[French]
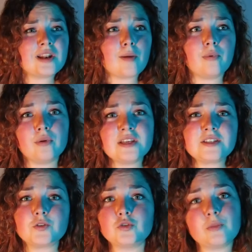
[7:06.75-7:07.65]
la
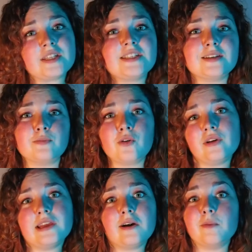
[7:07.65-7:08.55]
police
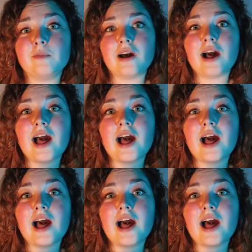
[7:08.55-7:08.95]
automatiquement est comme